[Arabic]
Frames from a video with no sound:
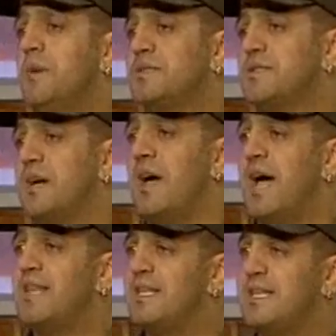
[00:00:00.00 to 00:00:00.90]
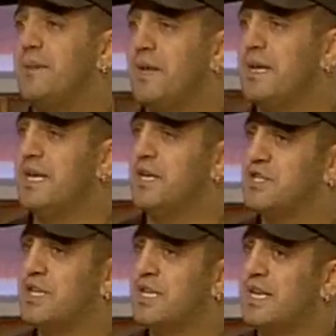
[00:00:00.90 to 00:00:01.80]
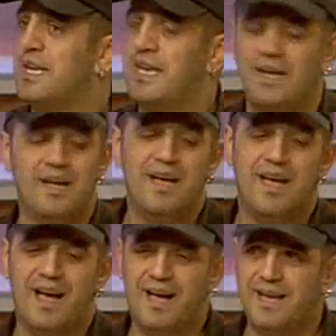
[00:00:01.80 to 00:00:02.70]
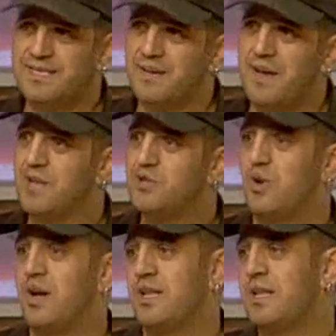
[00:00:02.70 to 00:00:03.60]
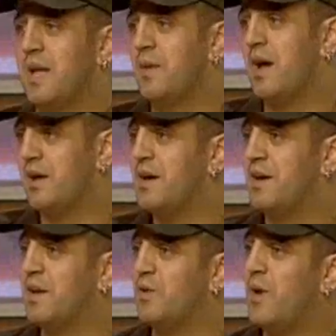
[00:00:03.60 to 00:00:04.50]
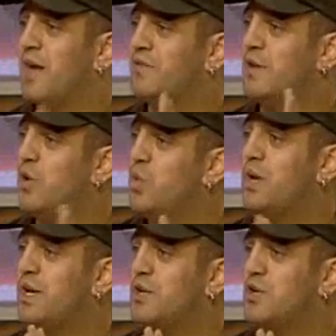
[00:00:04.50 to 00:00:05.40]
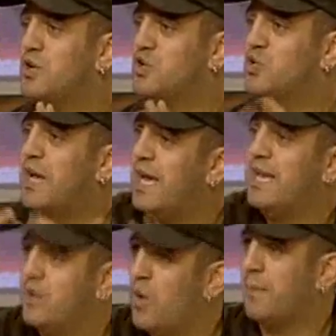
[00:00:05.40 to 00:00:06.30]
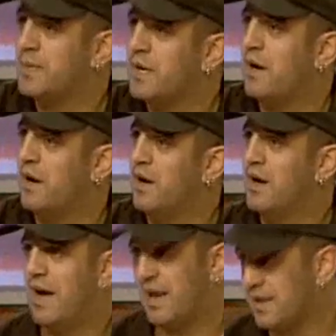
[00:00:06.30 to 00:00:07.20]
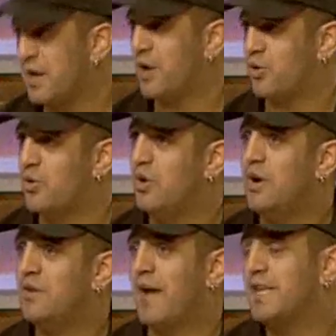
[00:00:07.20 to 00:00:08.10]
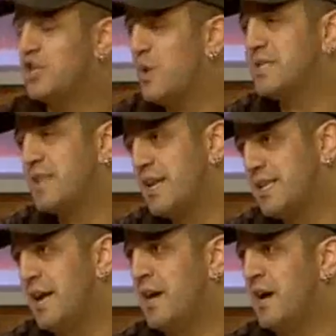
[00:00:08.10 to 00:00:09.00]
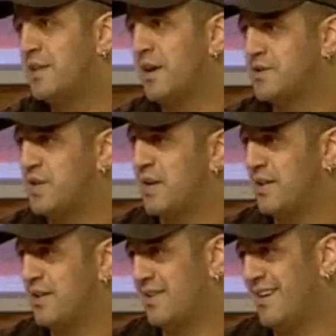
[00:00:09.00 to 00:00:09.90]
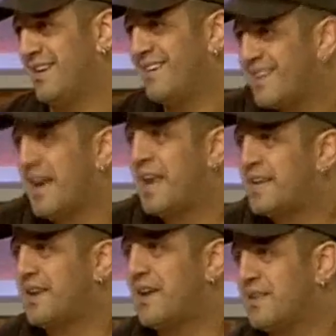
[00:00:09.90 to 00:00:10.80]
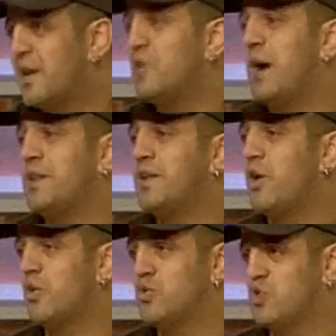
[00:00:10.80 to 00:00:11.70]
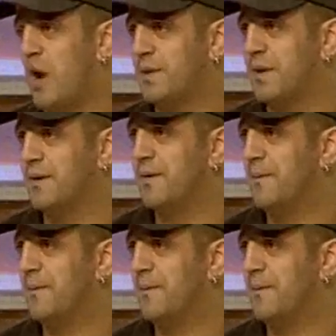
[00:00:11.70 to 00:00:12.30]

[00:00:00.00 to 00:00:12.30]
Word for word: بس آه، هيدا ثيابنا اللي هي جديده اللي هي آه، اذا لاحظتوا اخذت الكاميرا على ظهر كل واحد فيه هو شو الآلة اللي هو عم بدقها على ظهره فهيدي شوي صارت نحن أكثر صارت آه، كاركتراتنا كل واحد على ظهره هو شو عم بدق